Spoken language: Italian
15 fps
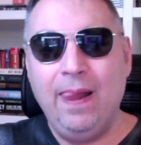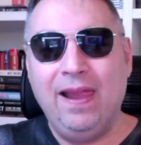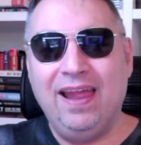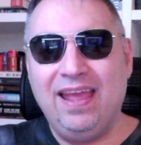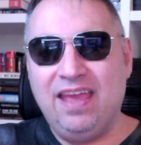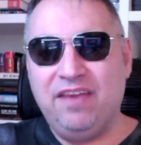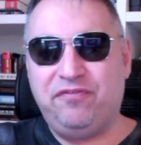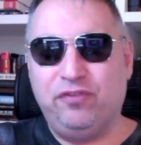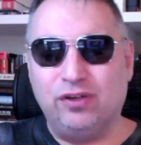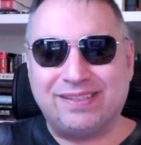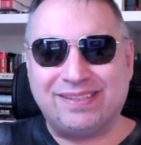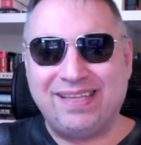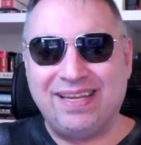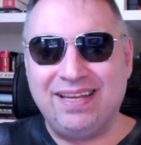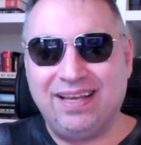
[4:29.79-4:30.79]
e
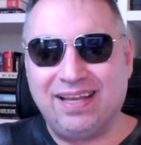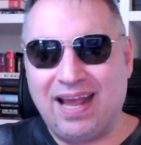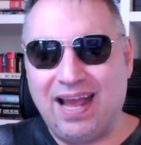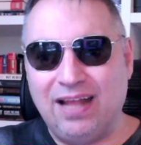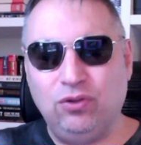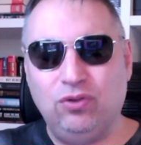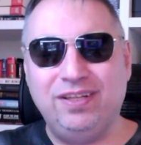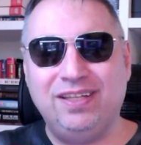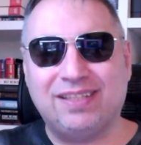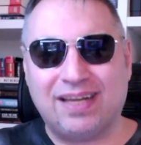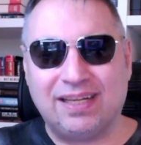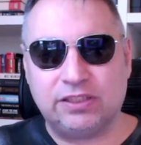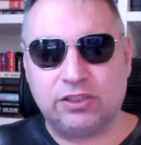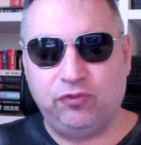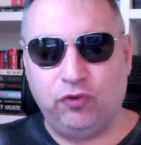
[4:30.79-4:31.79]
fosse in grado di
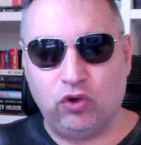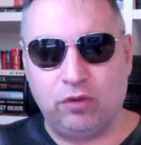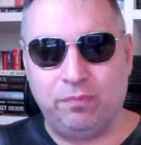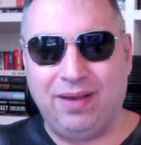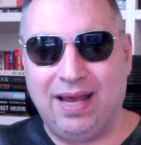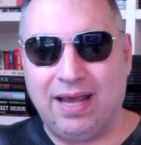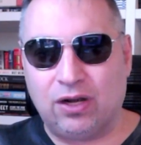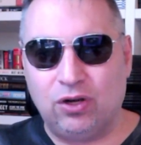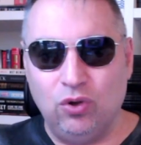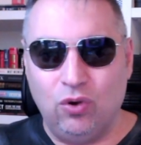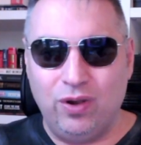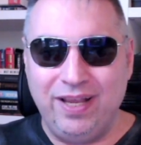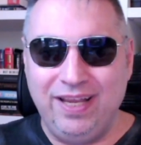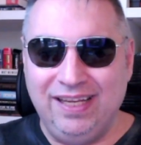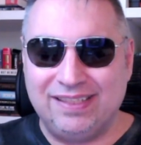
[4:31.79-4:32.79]

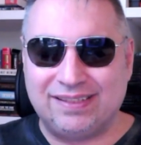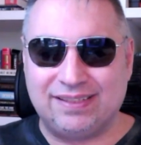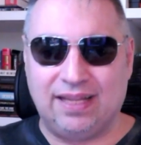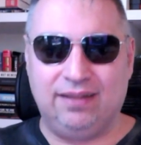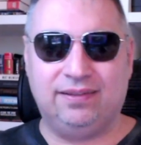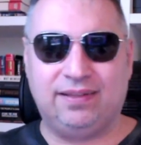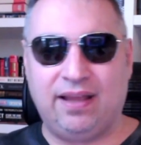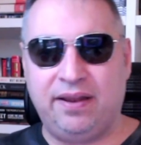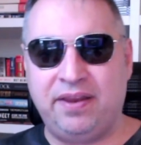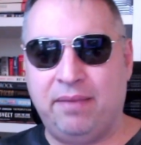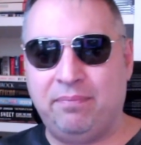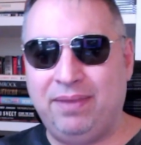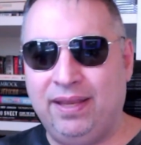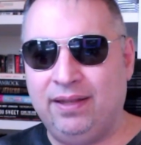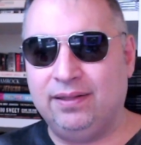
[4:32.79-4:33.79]
trasformarlo
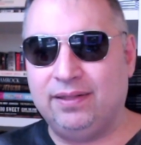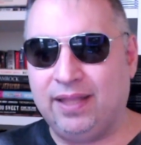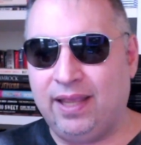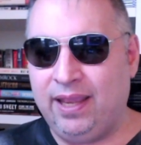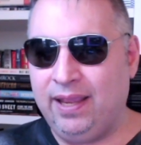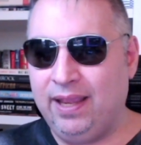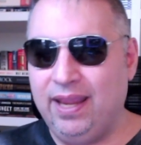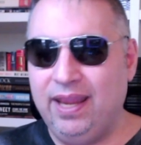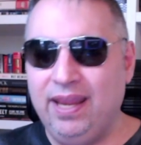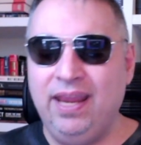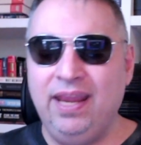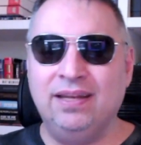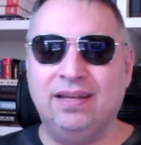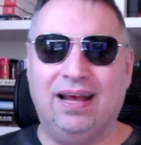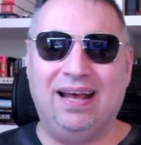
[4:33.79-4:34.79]
istantaneamente
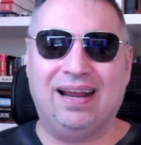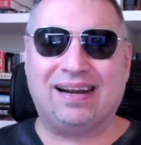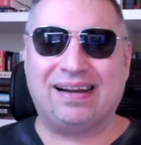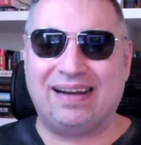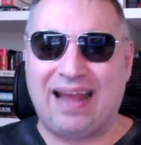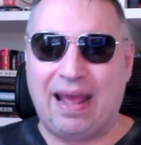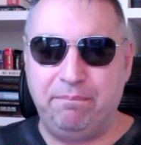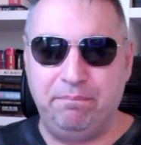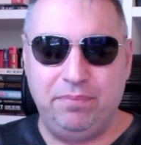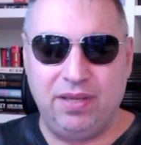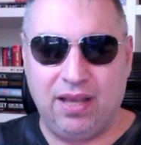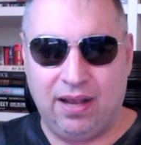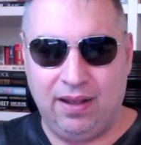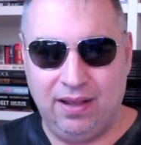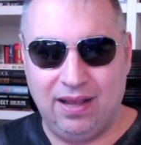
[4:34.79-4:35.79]
in
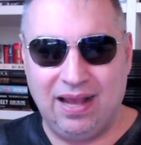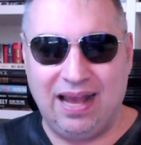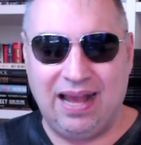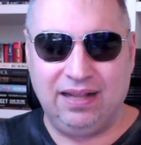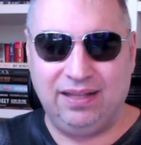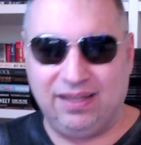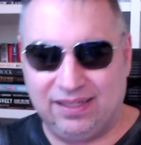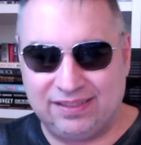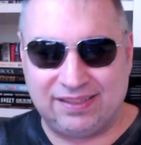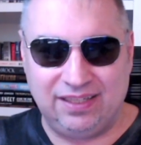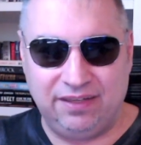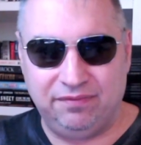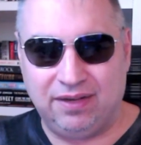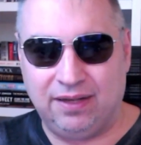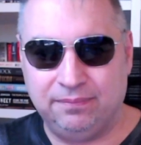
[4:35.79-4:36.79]
rabbia
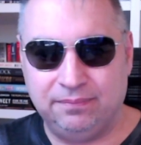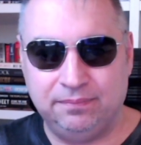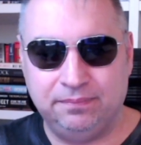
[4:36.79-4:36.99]
aggressiva.